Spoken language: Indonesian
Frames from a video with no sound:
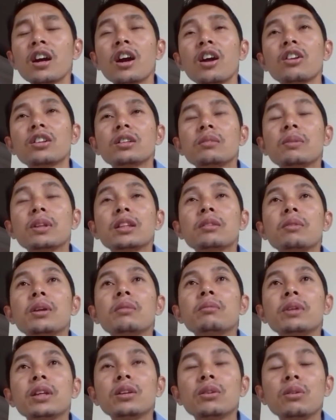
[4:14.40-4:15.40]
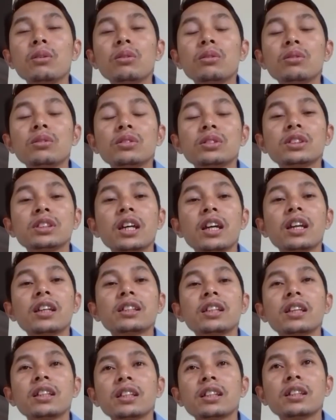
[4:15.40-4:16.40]
kalau teman-teman bingung cara
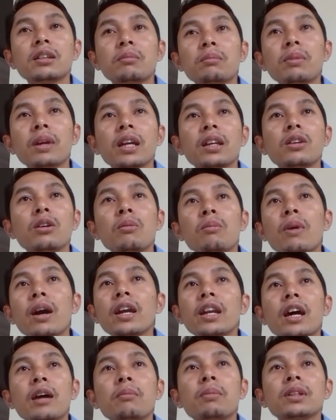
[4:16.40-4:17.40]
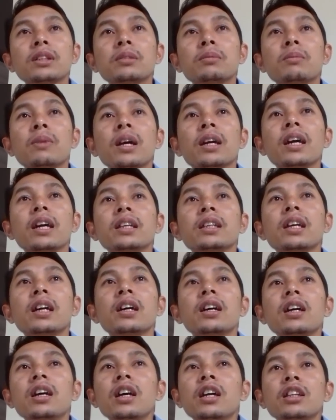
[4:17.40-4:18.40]
setting template domain apa sebagainya
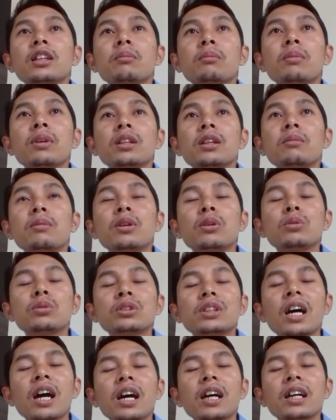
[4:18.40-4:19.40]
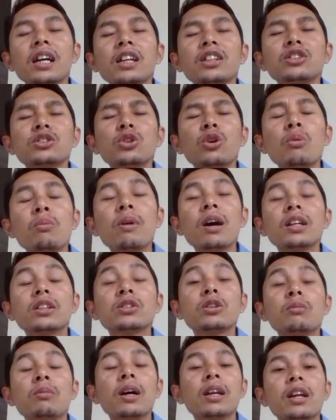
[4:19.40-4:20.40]
teman-teman usahakan
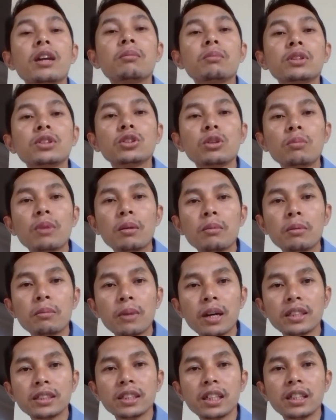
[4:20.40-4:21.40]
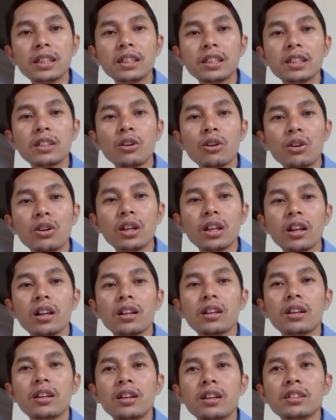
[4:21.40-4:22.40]
coba-coba dan mencoba membaca di Google
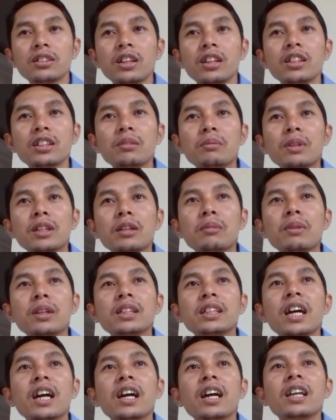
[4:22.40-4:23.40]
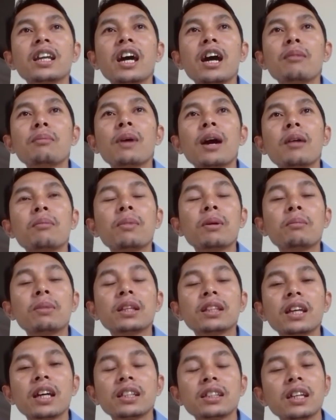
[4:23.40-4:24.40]
jadi teman-teman jangan apa-apa
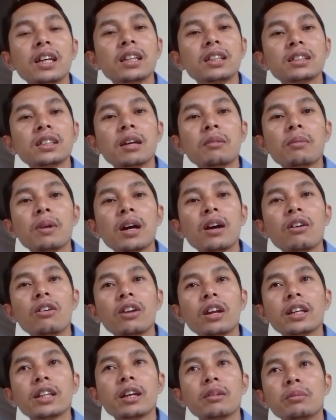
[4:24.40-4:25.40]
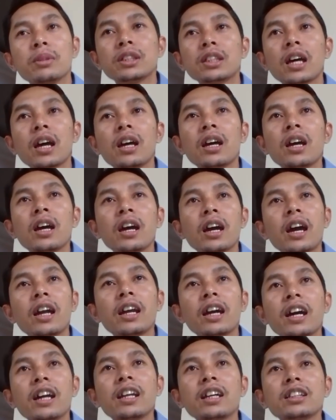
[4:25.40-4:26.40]
bertanya sama orang yang bisa
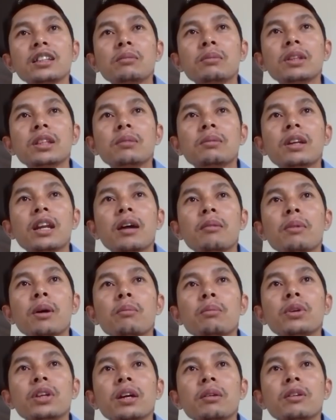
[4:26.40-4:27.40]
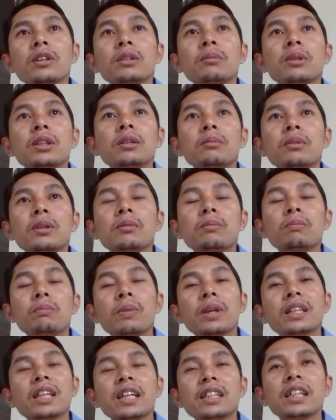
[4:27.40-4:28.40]
kadang-kadang teman-teman apapun yang teman-teman
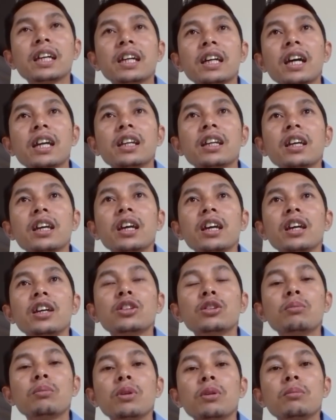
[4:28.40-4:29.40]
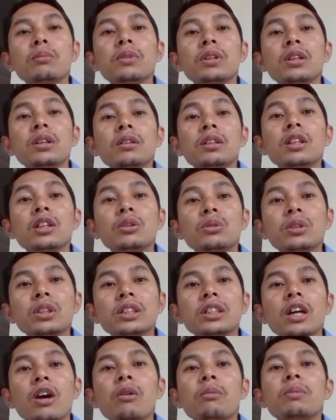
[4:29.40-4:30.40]
pertanyakan itu belum tentu
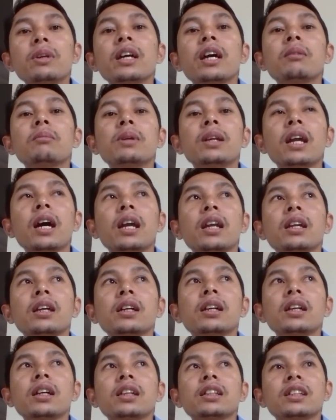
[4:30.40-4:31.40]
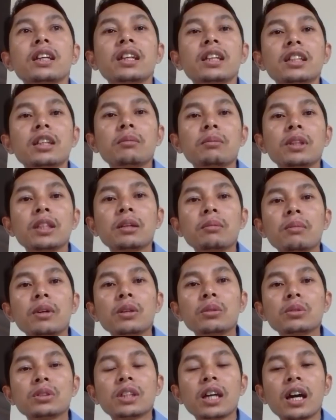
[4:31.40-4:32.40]
dijawab dengan benar jadi
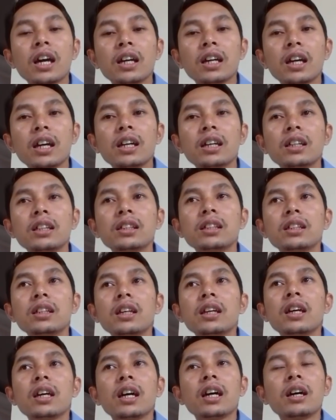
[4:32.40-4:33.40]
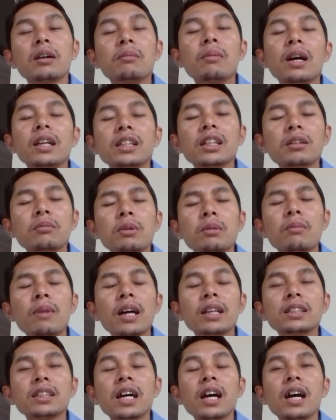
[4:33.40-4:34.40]
teman-teman usahakan Eh, banyak
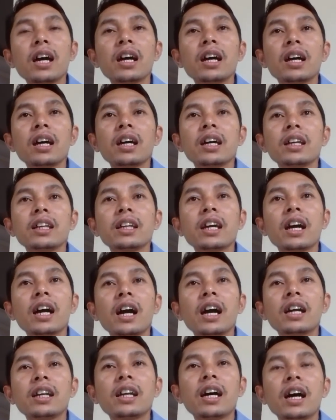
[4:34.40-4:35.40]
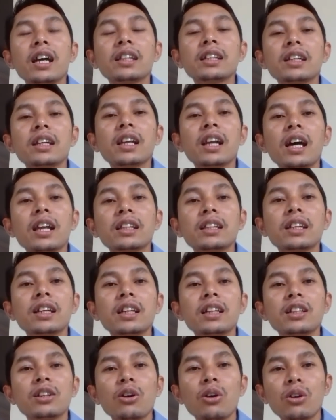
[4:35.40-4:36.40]
membaca yang ada
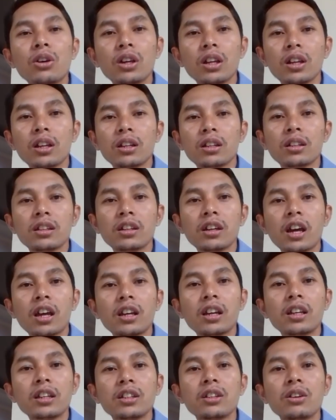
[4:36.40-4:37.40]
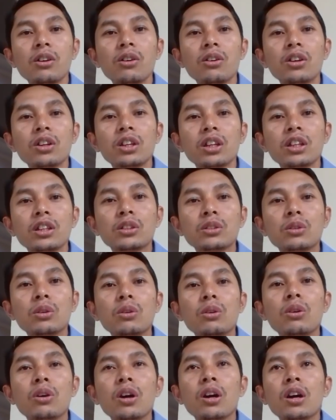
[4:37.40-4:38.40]
artikel-artikel di Google karena di Google
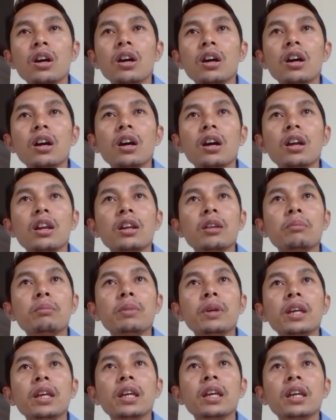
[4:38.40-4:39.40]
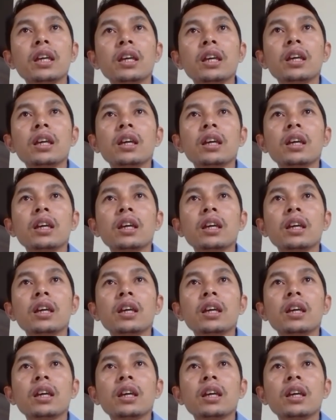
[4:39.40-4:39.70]
itu eh, lebih